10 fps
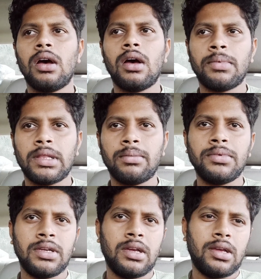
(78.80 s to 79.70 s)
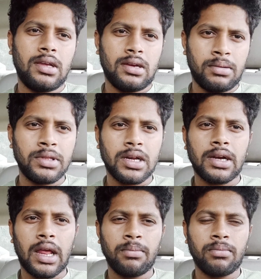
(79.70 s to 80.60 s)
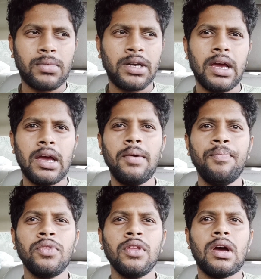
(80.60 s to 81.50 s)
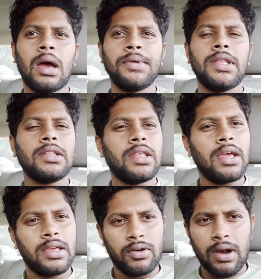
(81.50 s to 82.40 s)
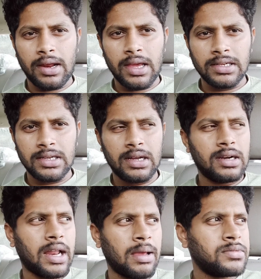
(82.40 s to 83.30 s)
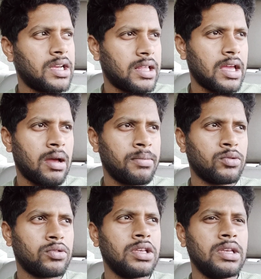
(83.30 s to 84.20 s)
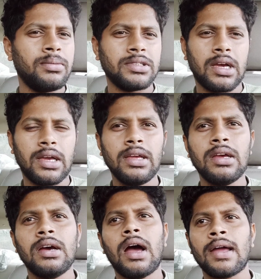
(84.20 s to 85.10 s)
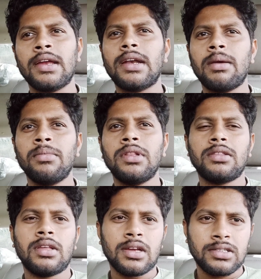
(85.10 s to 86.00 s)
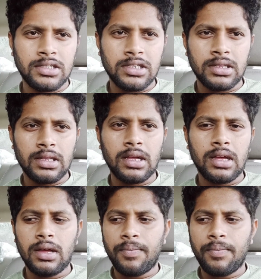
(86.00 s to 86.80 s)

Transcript: आ, मतलब ये अभी तक का टाइम बढ़िया है अभी देखते हैं कि और आगे कैसा टाइम जाता है अभी तीन ही बजा है आगे के टाइम में देखते हैं कि जितना